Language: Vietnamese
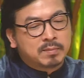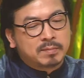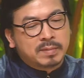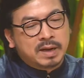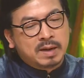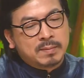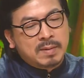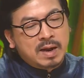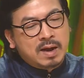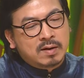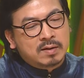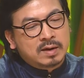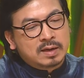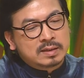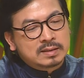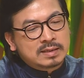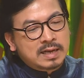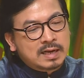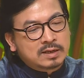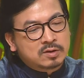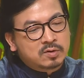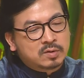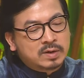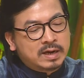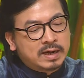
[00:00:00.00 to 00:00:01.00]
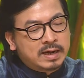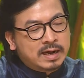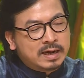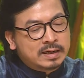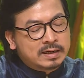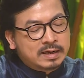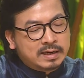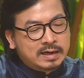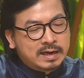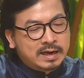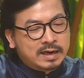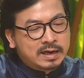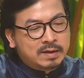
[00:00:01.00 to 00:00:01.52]
mẹ bảo là ra chỗ này ăn
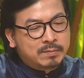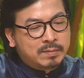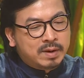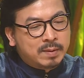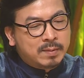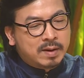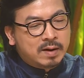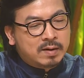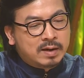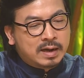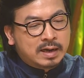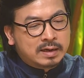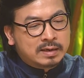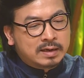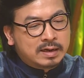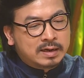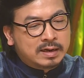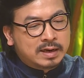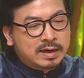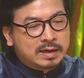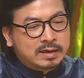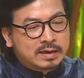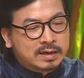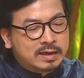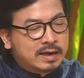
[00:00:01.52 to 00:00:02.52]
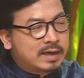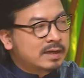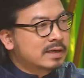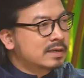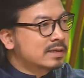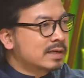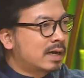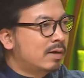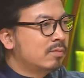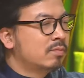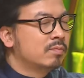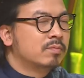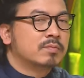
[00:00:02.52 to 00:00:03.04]
cái này mẹ bảo là ăn cái này ăn cái này
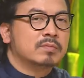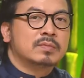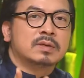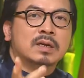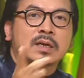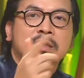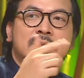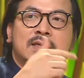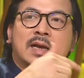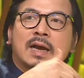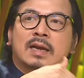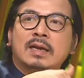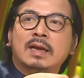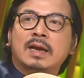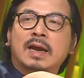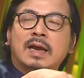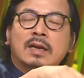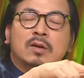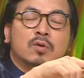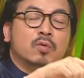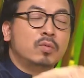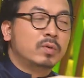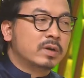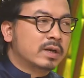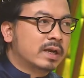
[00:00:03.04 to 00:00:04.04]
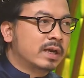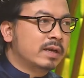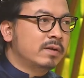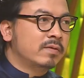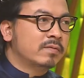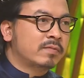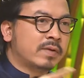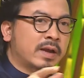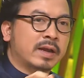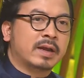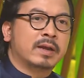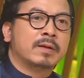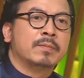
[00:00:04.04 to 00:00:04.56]
xong giờ ra đấy ăn đúng cái đấy
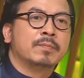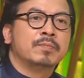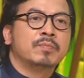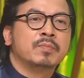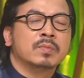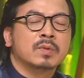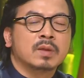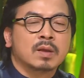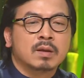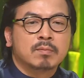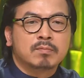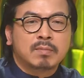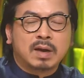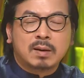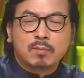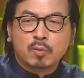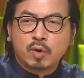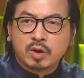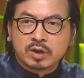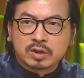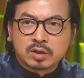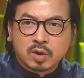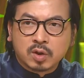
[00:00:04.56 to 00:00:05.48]
về mà buổi